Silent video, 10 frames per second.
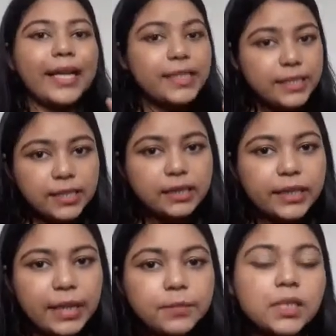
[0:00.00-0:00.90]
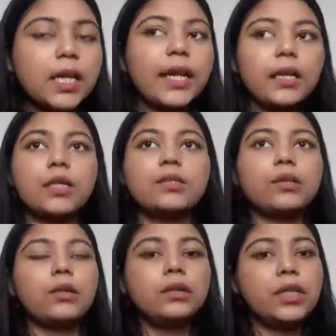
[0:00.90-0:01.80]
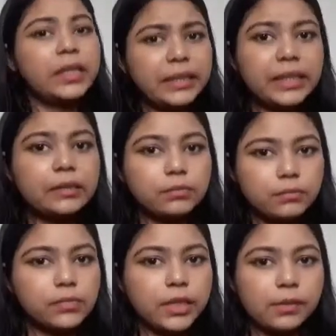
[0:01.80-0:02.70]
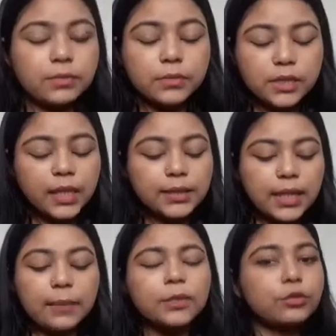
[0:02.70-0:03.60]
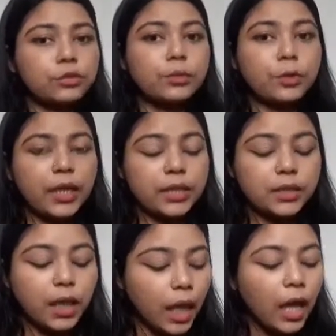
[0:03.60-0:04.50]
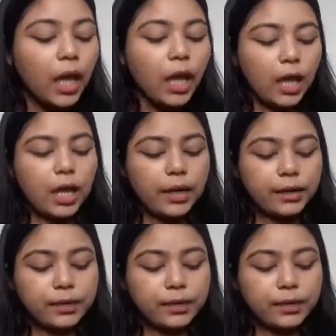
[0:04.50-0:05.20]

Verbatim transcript: এইটিন গ্রামস আর একটা ছিল থার্টি গ্রাম ঠিক আছে আমার যতটা মনে আছে আর